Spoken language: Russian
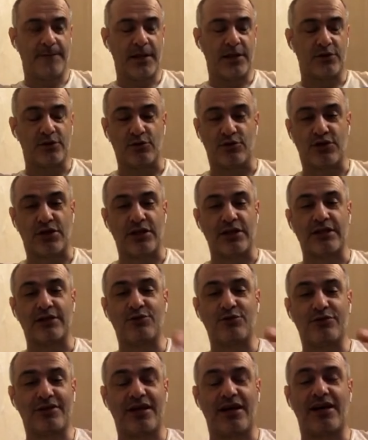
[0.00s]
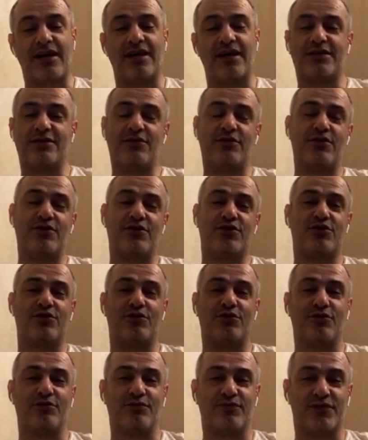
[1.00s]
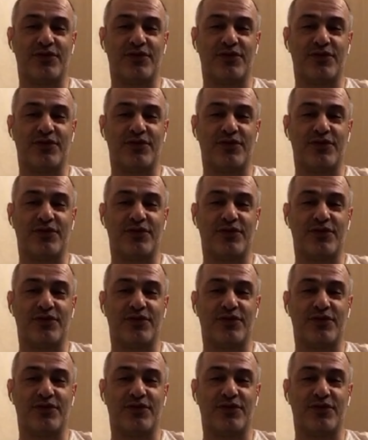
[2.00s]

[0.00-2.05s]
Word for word: Слушай, тут такая история, что все